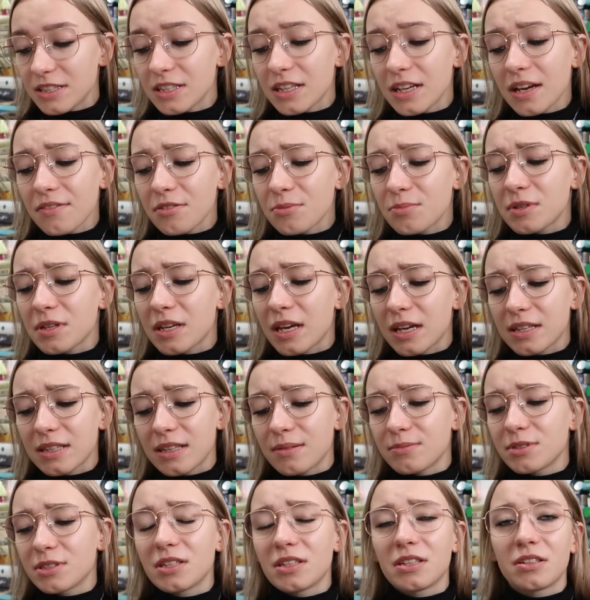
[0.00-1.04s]
Ciekawi mnie, jak
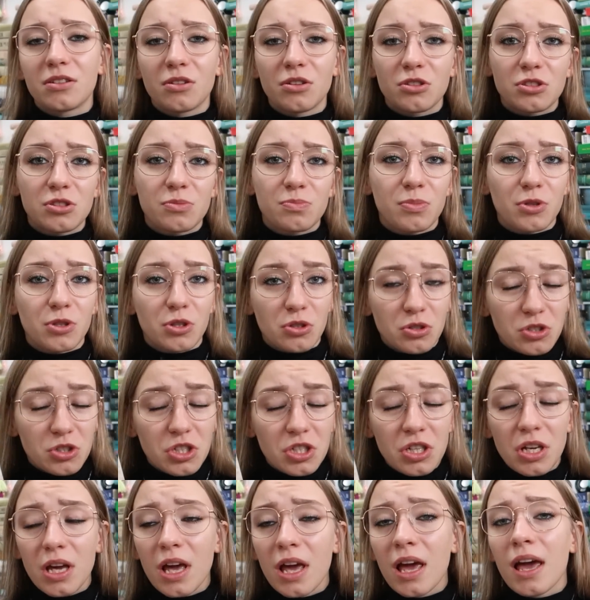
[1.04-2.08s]
tam się ich los
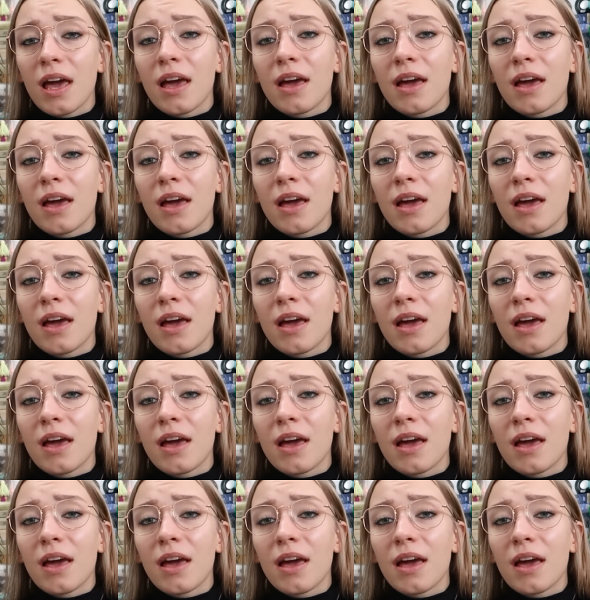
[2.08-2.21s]
potoczy,